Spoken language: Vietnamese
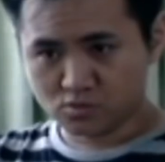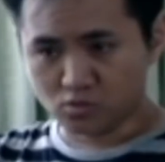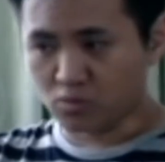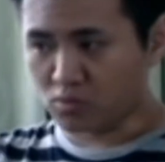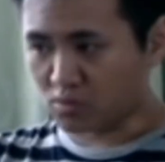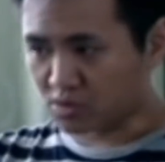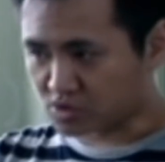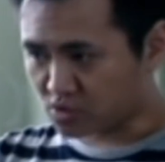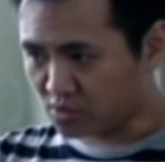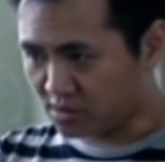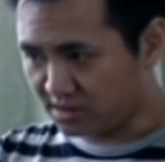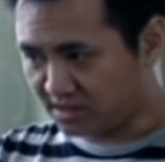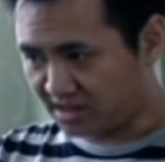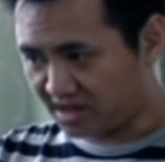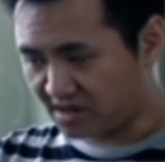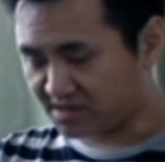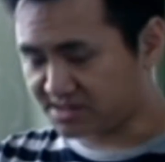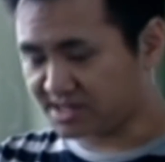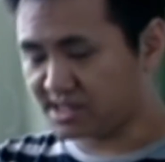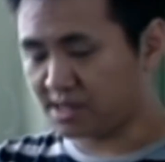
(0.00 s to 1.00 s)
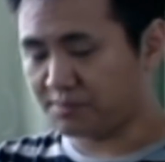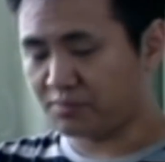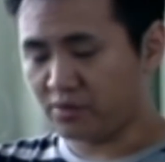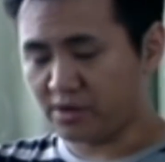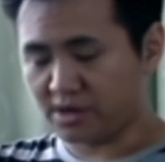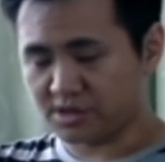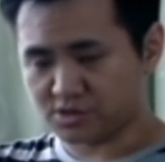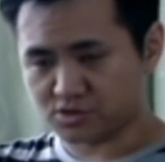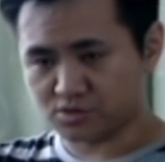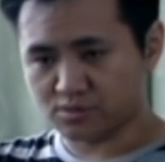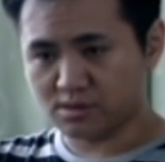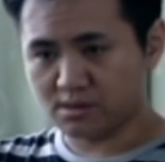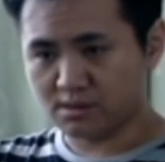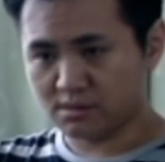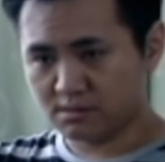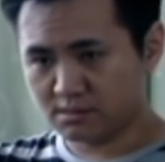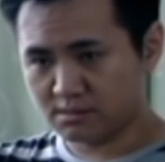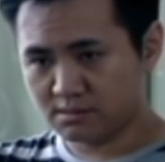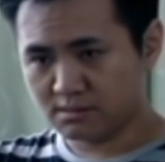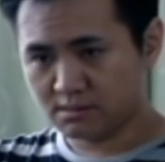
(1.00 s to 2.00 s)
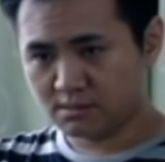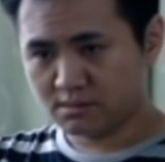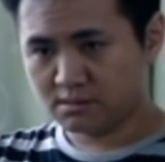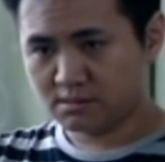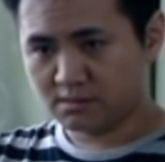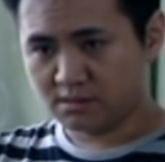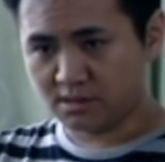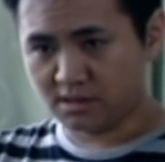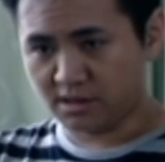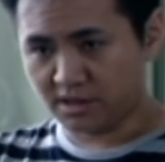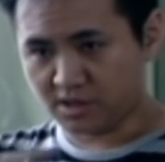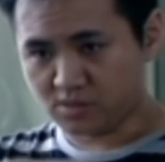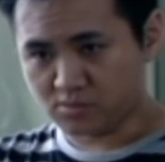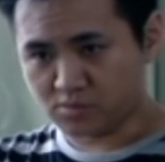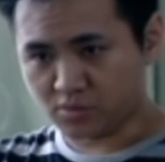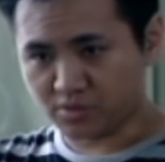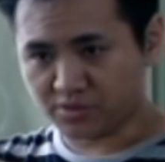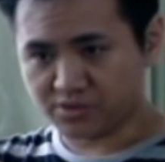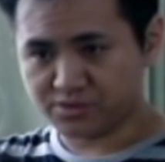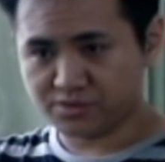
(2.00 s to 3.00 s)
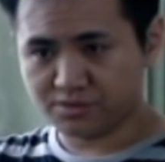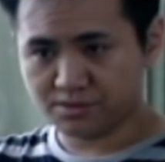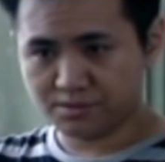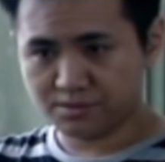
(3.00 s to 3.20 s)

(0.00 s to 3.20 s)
Nếu như bây giờ anh không chịu nói thì có thể theo chúng tôi về sở cảnh